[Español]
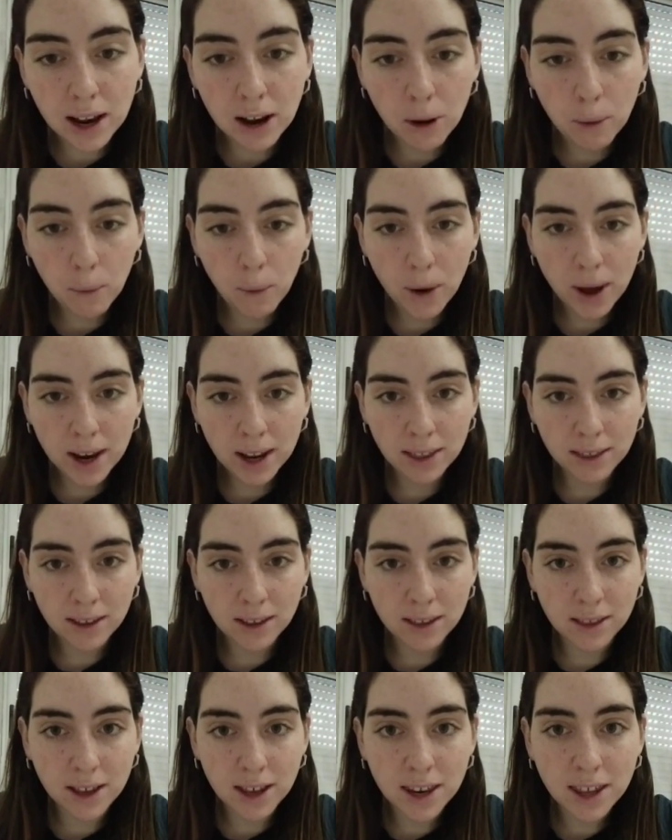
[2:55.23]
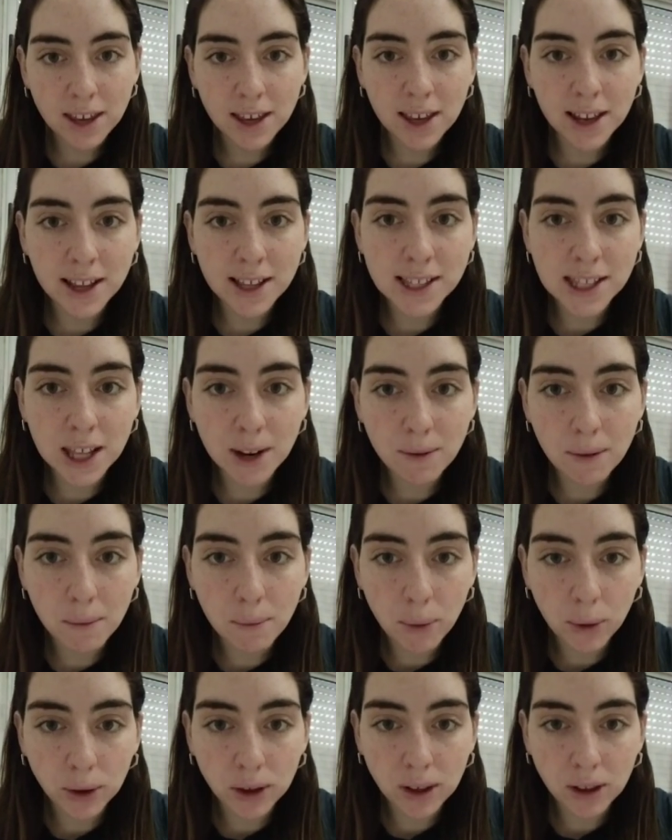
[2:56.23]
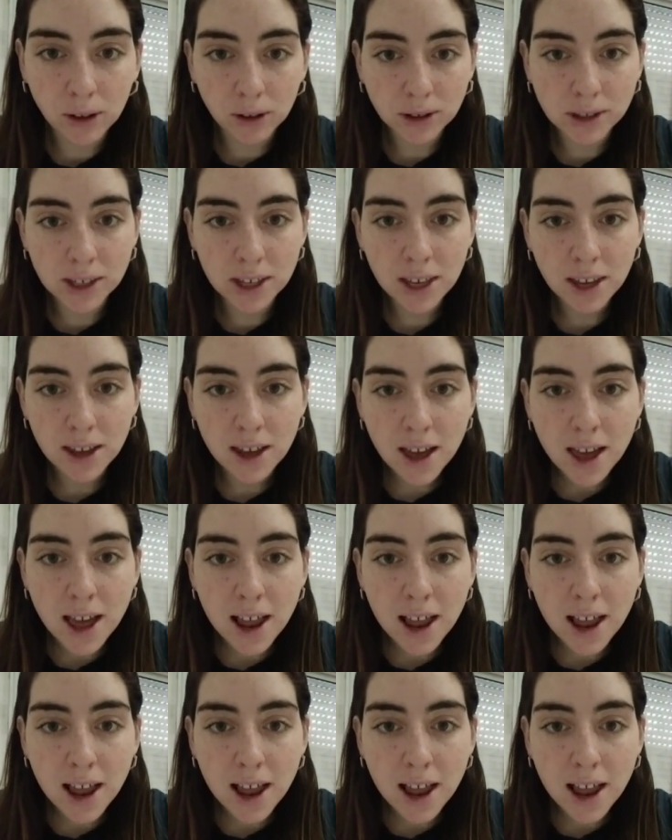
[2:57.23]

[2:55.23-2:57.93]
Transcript: lo puedan entender y que les sirva un poquito, ¿sí?